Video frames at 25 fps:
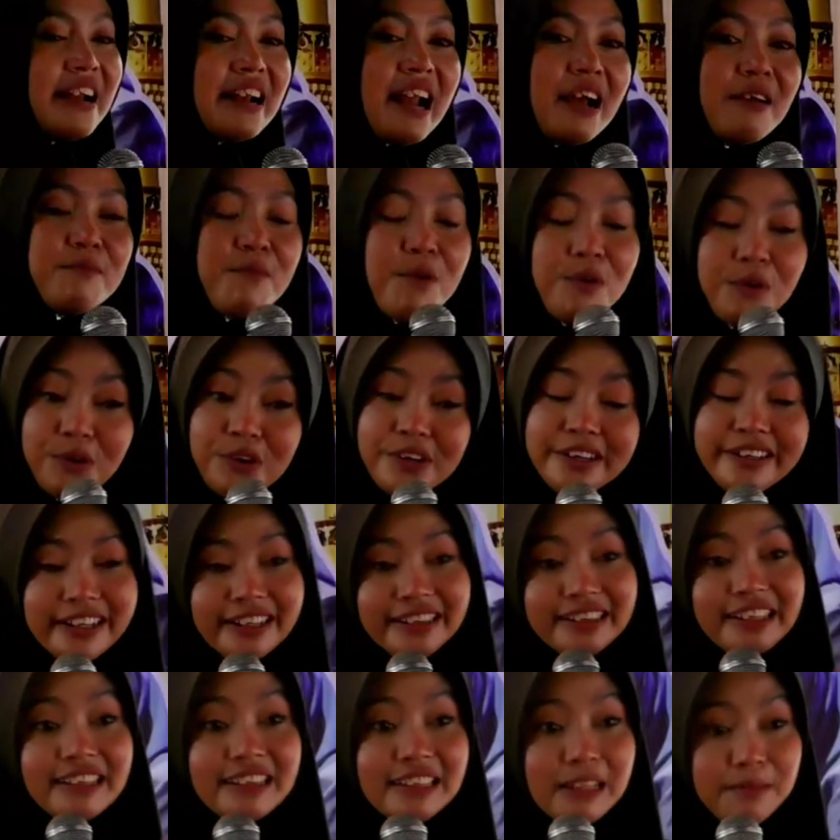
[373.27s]
anak monggo
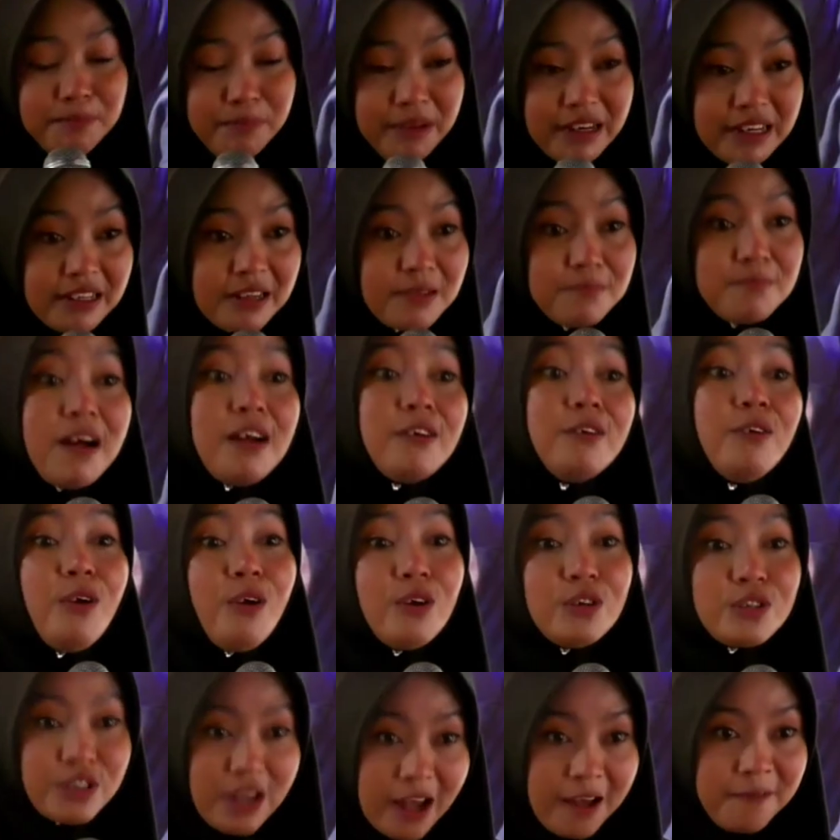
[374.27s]
dititipin ke
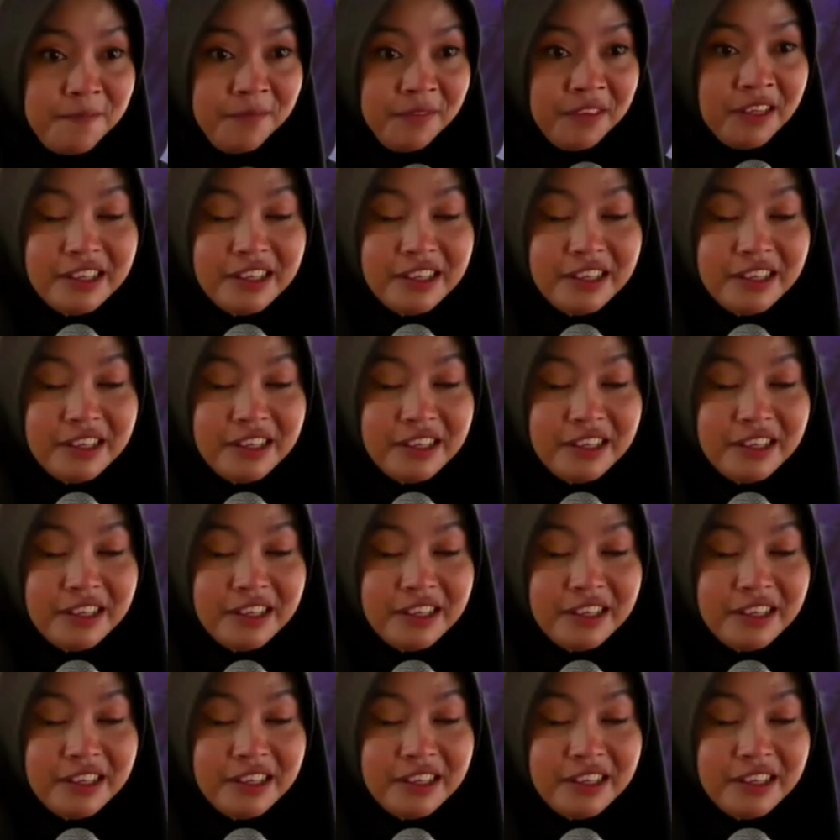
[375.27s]
madrasah